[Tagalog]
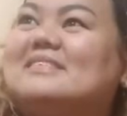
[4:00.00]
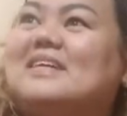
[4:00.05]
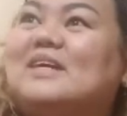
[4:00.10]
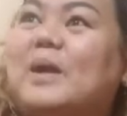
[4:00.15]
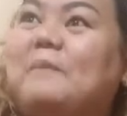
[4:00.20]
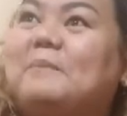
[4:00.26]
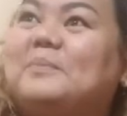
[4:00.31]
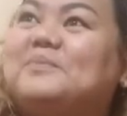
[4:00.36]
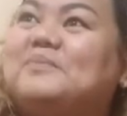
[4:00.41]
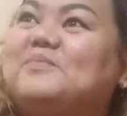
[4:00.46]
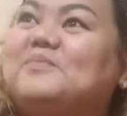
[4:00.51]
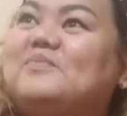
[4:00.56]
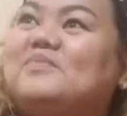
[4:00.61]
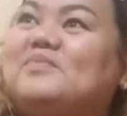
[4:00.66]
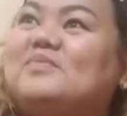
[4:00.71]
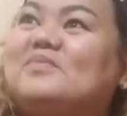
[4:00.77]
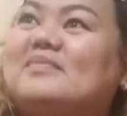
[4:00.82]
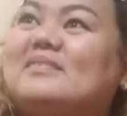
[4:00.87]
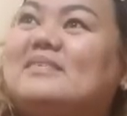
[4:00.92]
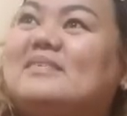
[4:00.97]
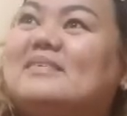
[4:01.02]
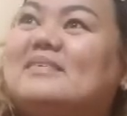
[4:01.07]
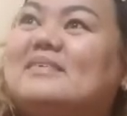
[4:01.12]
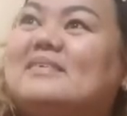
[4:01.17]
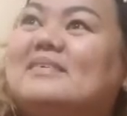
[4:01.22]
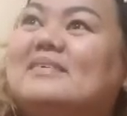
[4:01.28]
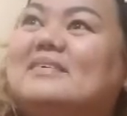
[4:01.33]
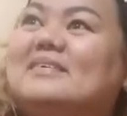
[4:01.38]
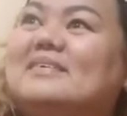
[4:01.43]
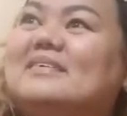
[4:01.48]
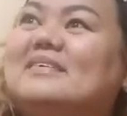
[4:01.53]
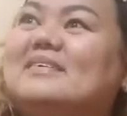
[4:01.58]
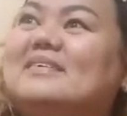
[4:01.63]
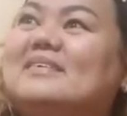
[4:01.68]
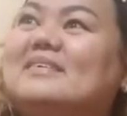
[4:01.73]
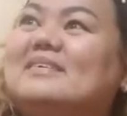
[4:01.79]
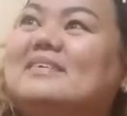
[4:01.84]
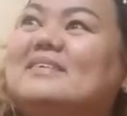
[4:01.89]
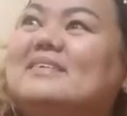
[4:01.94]
Sarap. Charon.
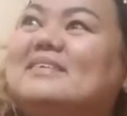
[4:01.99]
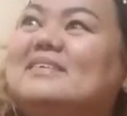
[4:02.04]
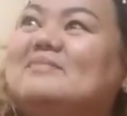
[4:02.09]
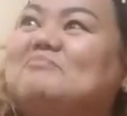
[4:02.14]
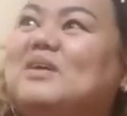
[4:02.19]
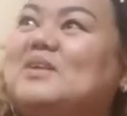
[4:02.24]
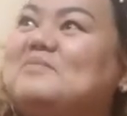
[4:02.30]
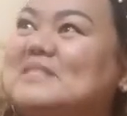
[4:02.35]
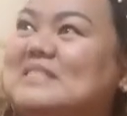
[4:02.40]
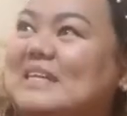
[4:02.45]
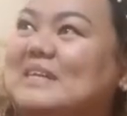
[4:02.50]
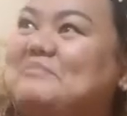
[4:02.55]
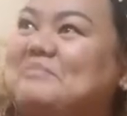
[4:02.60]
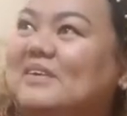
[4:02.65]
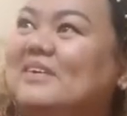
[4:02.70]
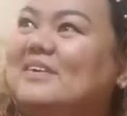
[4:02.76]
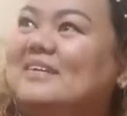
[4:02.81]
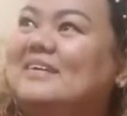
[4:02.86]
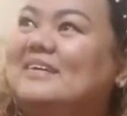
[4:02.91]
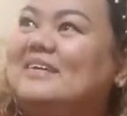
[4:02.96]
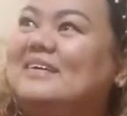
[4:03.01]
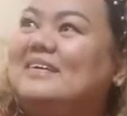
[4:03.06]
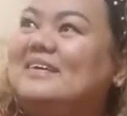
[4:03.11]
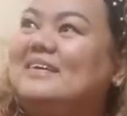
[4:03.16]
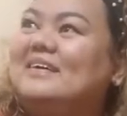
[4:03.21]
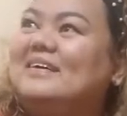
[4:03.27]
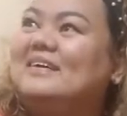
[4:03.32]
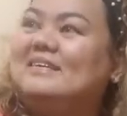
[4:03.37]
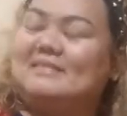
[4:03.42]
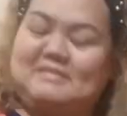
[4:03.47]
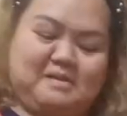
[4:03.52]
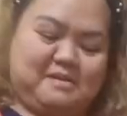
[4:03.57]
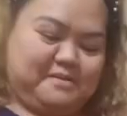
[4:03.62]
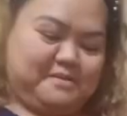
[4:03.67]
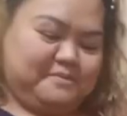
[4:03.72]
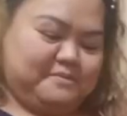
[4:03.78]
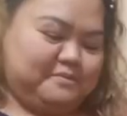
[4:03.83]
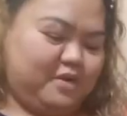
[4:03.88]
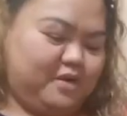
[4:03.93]
Pero masarap, no? Mm.
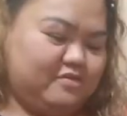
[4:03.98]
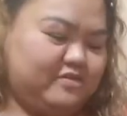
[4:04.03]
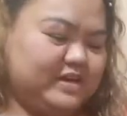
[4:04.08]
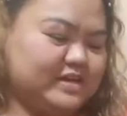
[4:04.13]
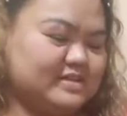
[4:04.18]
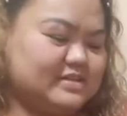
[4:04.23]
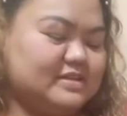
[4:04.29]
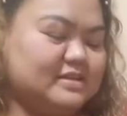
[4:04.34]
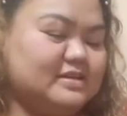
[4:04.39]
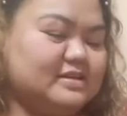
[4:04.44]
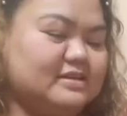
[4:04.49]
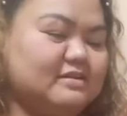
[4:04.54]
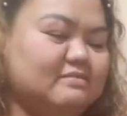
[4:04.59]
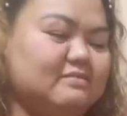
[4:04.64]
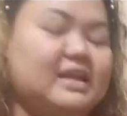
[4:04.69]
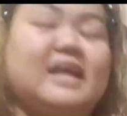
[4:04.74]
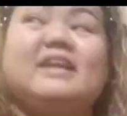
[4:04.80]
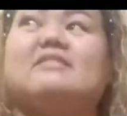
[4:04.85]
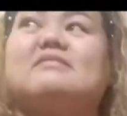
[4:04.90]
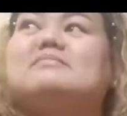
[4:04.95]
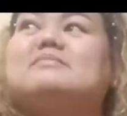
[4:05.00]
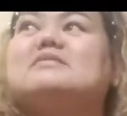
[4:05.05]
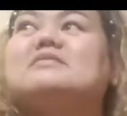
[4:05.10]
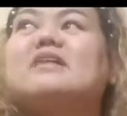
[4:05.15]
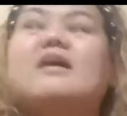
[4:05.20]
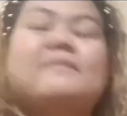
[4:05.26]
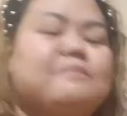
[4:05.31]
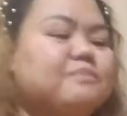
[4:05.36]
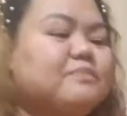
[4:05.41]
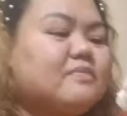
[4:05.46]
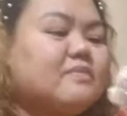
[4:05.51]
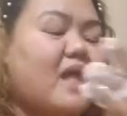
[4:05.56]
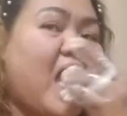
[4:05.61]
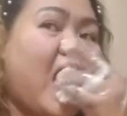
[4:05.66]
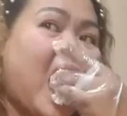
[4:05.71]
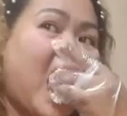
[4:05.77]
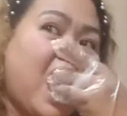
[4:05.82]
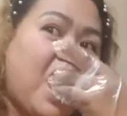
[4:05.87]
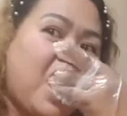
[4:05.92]
Perfect. Wala, na, ubos na.
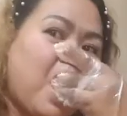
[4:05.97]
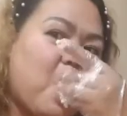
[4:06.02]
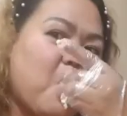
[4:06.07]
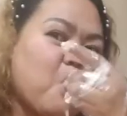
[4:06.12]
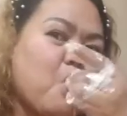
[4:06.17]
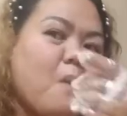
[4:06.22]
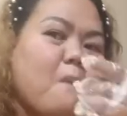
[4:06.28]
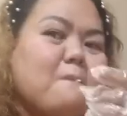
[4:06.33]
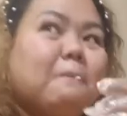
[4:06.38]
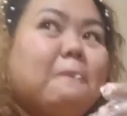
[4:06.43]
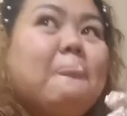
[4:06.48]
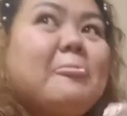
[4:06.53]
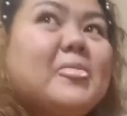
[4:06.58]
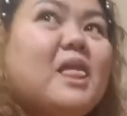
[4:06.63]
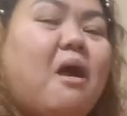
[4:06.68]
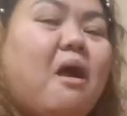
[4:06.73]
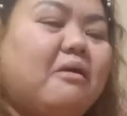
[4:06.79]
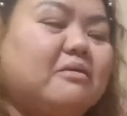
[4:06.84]
Ba yan? Love ka.